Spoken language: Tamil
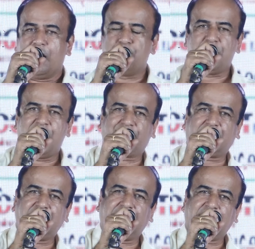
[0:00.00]
அம்மா
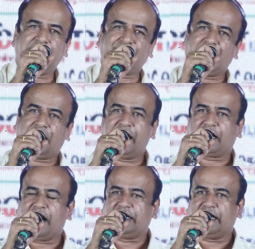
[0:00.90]
அவர்கள் இரண்டு விரல்களை
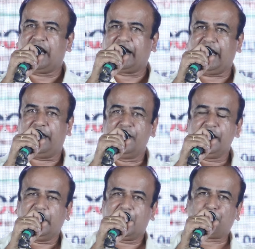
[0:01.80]
காட்டினாரே
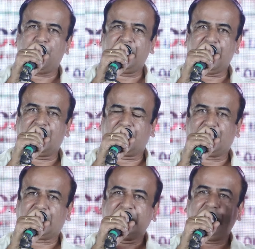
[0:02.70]
எடப்பாடியார்
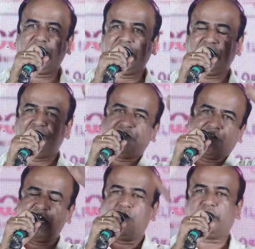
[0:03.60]
அவர்கள் இன்றைக்கு
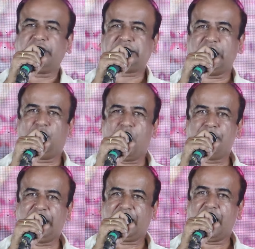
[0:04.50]
வெற்றியை நோக்கி
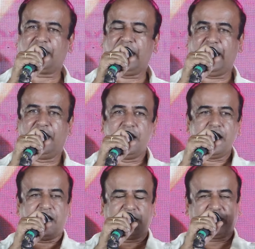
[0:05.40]
செல்வோம் என்றார்களே
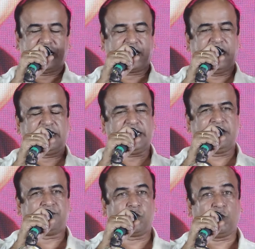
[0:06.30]
அதற்கு
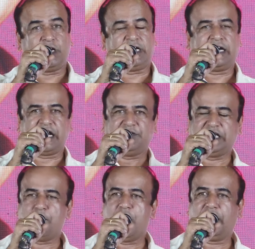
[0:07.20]
கட்டியம் கூறுகின்ற
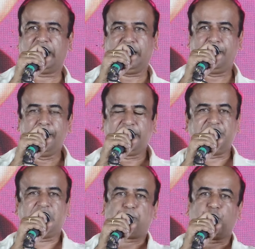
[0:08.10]
விதமாக
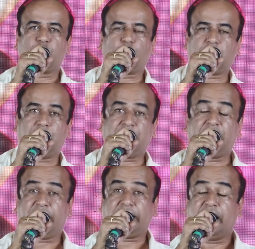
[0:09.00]
இந்த பொதுக்கூட்டம்
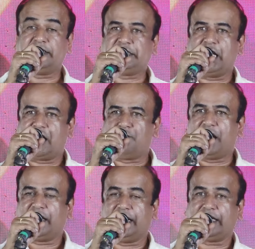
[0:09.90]
இன்றைக்கு
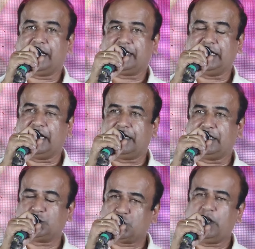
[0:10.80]
அச்சாரமாக இருக்கிறது
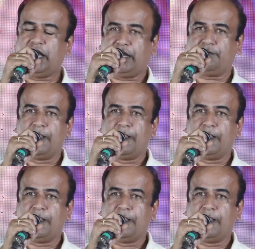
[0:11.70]
என்று சொல்லி